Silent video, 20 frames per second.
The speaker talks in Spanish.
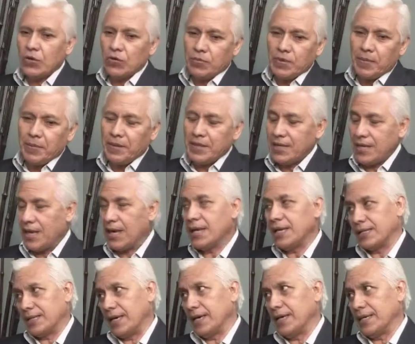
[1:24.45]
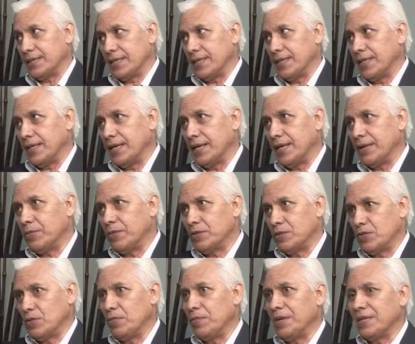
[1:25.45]
obviamente ya las quejas que diríamos
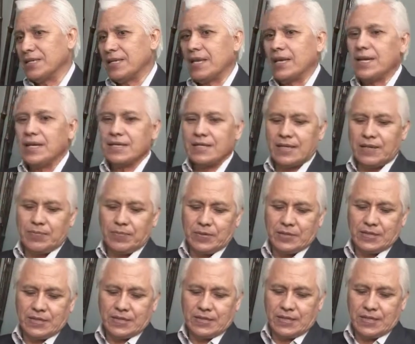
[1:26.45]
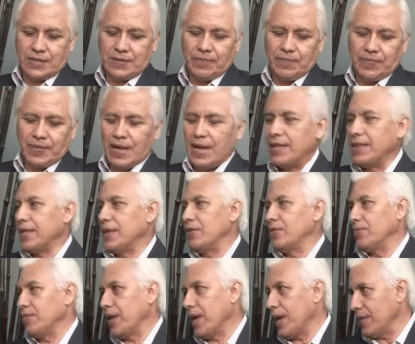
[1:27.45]
son más serias, que pues este, andan
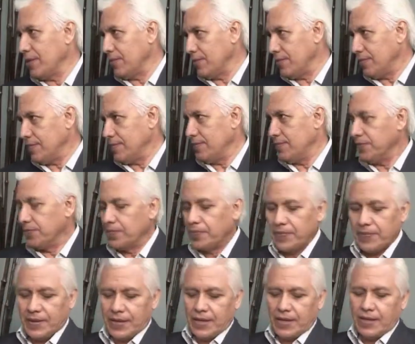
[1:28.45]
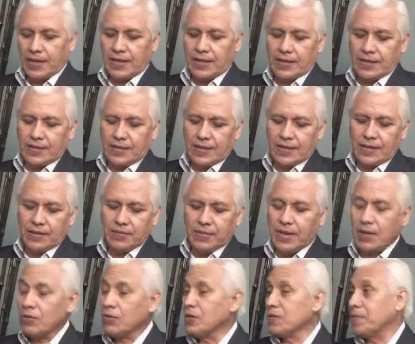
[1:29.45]
obviando, que tienen
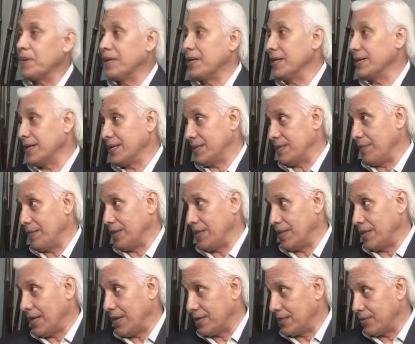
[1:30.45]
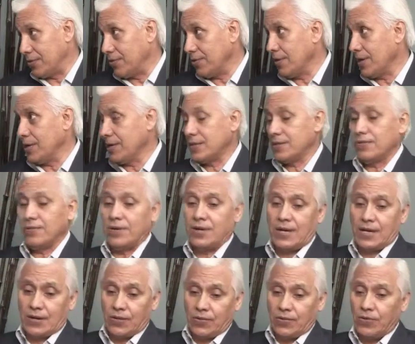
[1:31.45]
miedo los padres de que se metan a las drogas o al
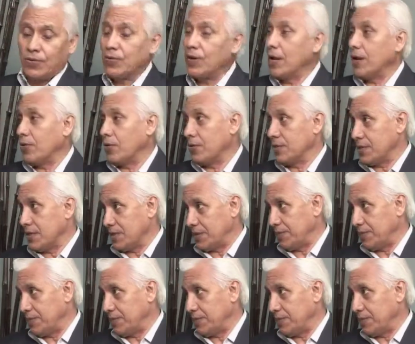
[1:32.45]
alcohol o a cosas